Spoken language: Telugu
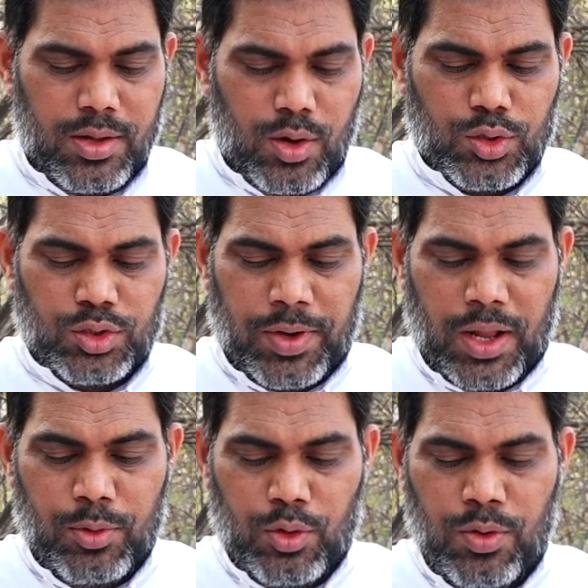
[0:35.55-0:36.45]
ఈరోజు
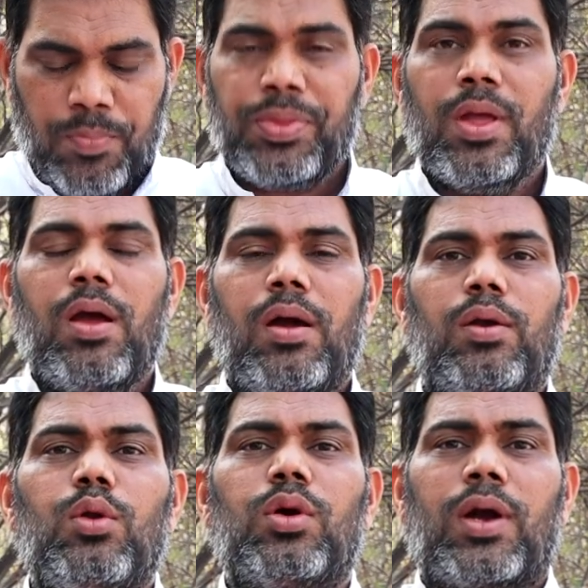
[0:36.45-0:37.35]
మనము
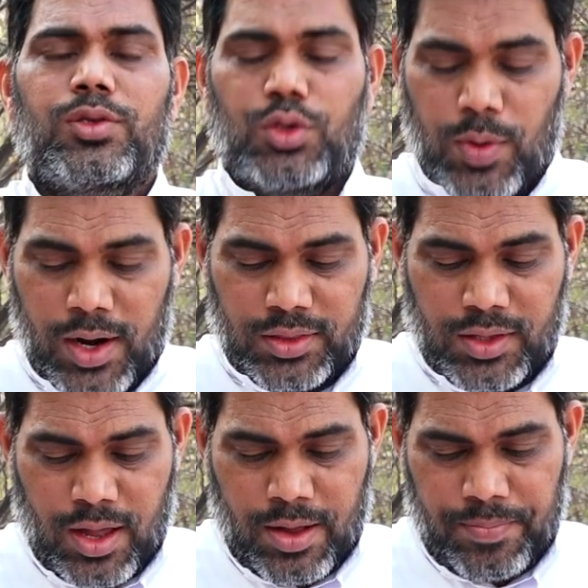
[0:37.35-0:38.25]
లూకస్ వార్త